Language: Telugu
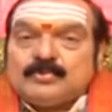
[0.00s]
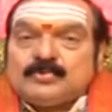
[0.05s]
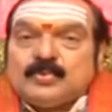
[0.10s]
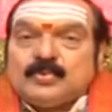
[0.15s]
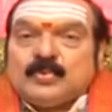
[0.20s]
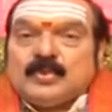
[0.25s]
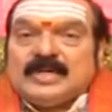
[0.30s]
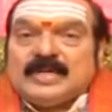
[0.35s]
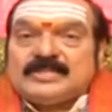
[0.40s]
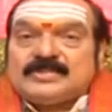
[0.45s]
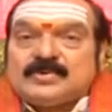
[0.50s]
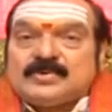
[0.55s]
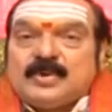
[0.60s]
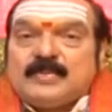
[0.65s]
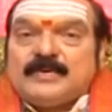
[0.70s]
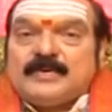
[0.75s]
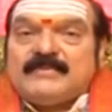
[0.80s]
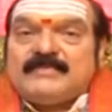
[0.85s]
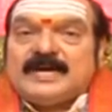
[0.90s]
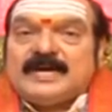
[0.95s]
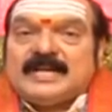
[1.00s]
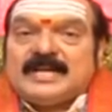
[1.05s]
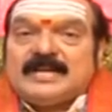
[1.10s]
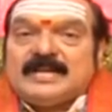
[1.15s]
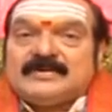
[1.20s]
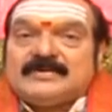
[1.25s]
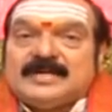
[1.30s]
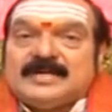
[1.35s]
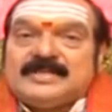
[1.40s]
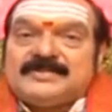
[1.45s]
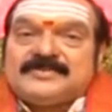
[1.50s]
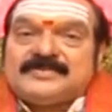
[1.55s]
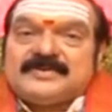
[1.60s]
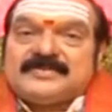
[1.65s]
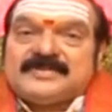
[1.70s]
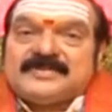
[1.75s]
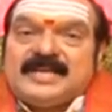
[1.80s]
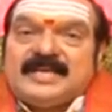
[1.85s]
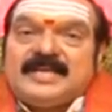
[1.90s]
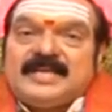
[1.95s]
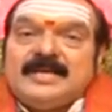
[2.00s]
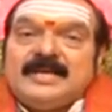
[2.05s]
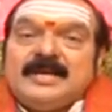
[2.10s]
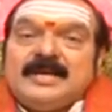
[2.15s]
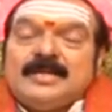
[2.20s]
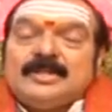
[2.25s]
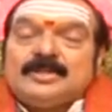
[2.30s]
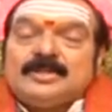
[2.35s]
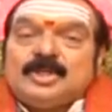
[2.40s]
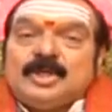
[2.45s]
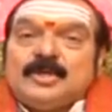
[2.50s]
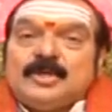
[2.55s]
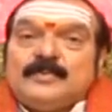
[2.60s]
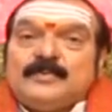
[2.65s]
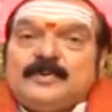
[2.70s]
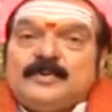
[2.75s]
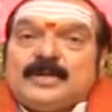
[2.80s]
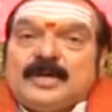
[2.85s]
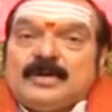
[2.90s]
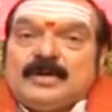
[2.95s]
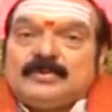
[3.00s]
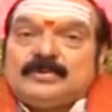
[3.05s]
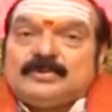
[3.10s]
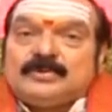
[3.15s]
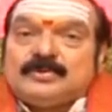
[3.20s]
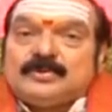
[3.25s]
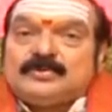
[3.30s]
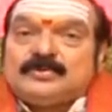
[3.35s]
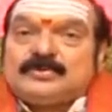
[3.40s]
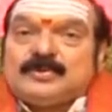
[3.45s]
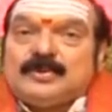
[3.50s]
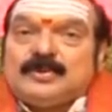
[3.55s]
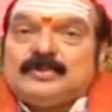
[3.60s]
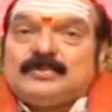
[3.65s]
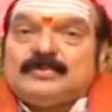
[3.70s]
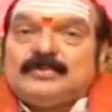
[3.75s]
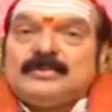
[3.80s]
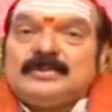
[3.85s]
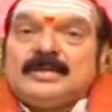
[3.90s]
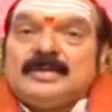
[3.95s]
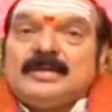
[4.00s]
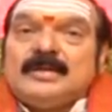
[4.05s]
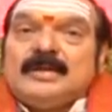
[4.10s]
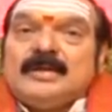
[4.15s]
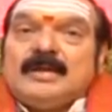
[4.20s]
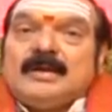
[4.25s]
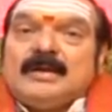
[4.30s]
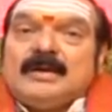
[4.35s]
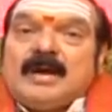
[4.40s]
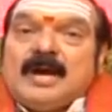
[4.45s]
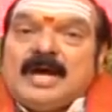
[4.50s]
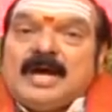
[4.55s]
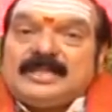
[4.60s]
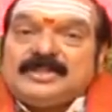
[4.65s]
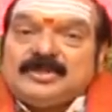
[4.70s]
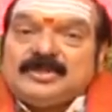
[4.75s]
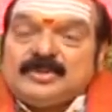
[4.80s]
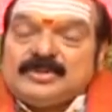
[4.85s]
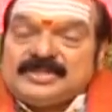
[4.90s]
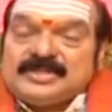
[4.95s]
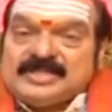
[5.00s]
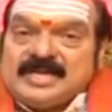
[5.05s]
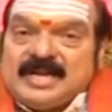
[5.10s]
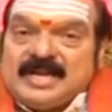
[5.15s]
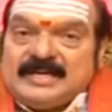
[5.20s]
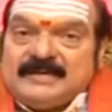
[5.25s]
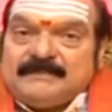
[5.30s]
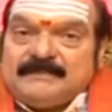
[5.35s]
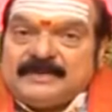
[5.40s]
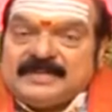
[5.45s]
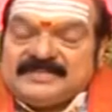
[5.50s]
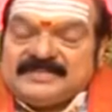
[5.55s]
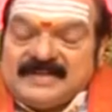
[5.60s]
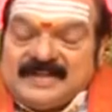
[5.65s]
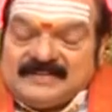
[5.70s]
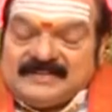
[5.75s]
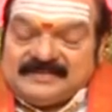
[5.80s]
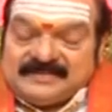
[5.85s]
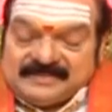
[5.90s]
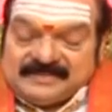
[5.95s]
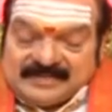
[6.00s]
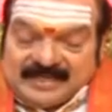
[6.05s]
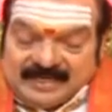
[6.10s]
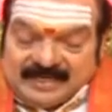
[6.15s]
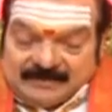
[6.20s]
శుక్ర సోమవారాలు కలిసి వస్తాయి తెలుపు రంగు దుస్తులు అదృష్టాన్ని ప్రసాదిస్తాయి